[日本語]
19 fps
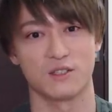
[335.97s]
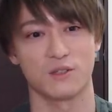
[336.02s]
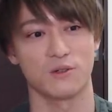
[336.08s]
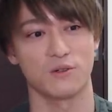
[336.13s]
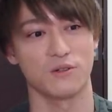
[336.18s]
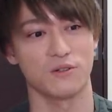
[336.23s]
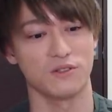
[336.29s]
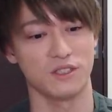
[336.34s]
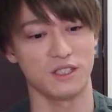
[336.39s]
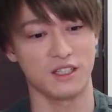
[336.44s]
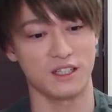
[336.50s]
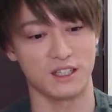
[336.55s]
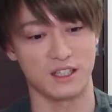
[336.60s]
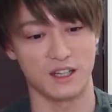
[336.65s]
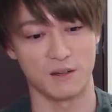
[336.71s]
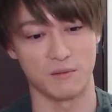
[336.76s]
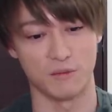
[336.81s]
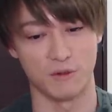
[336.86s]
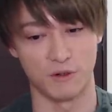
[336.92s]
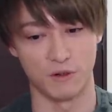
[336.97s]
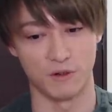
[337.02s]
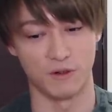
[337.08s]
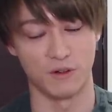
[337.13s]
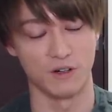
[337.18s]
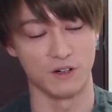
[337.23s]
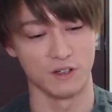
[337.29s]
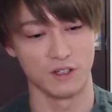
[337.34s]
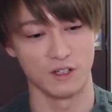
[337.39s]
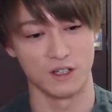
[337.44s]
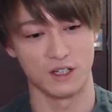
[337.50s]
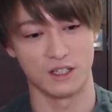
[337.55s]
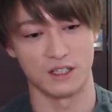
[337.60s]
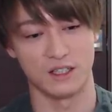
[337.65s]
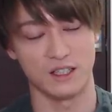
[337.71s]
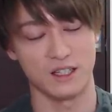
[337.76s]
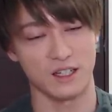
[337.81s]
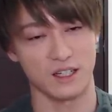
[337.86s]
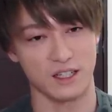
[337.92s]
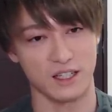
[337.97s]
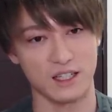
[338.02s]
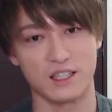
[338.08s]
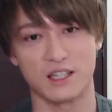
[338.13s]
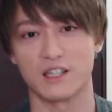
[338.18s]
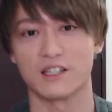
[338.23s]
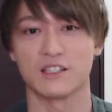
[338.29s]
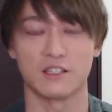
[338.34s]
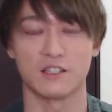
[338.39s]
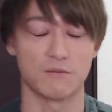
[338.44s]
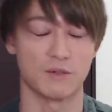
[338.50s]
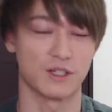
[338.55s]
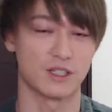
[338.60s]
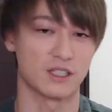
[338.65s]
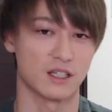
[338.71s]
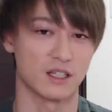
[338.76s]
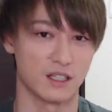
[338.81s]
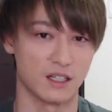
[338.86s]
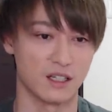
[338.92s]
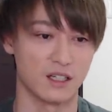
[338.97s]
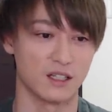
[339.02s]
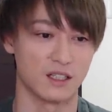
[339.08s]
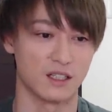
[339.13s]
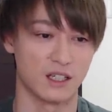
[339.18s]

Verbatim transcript: 正直ね、もう嫌気さしてましたね。